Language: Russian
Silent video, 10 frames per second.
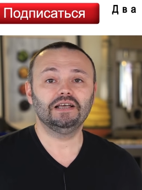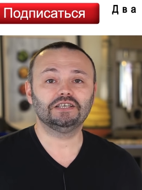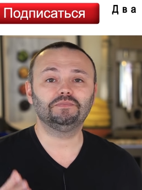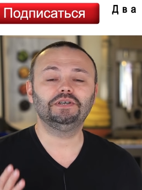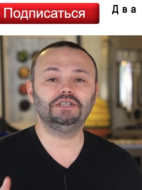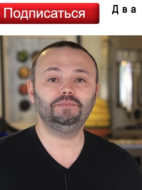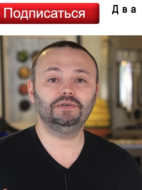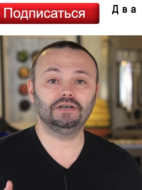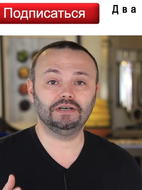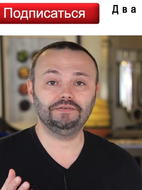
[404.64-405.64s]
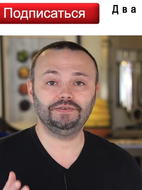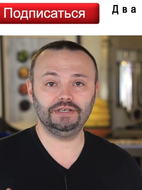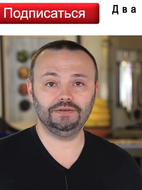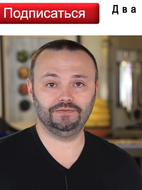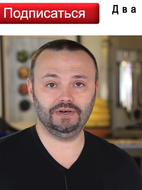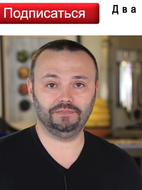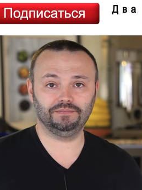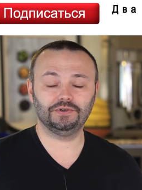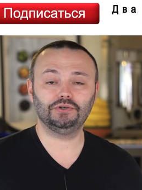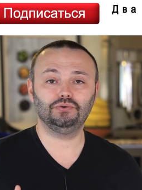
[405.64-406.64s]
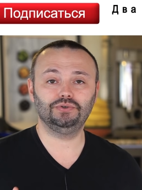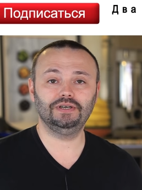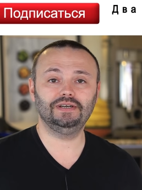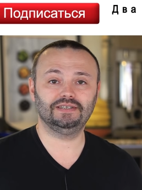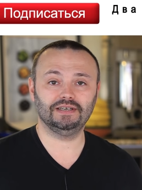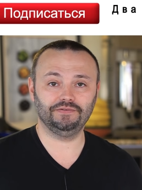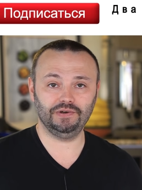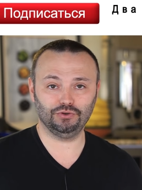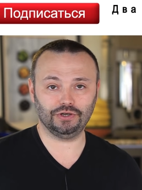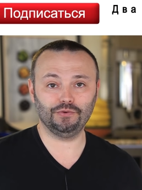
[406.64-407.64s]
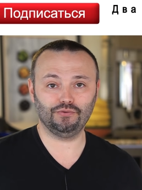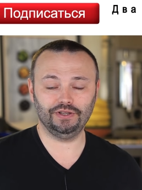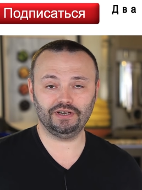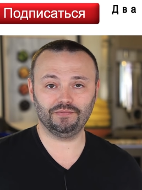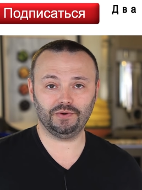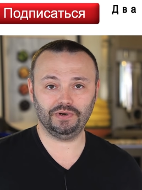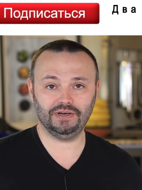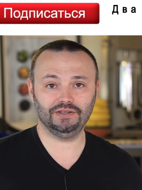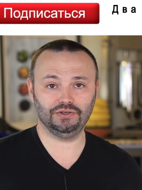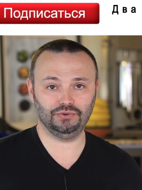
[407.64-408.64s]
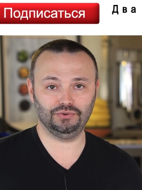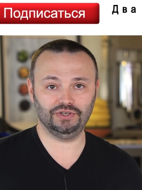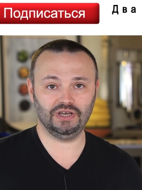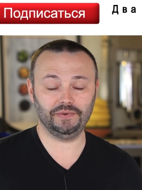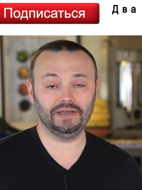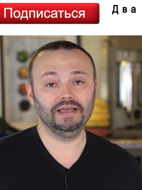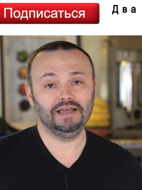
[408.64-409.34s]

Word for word: Спасибо всем вам, кто делится выпуском кулинарной пропаганды с друзьями.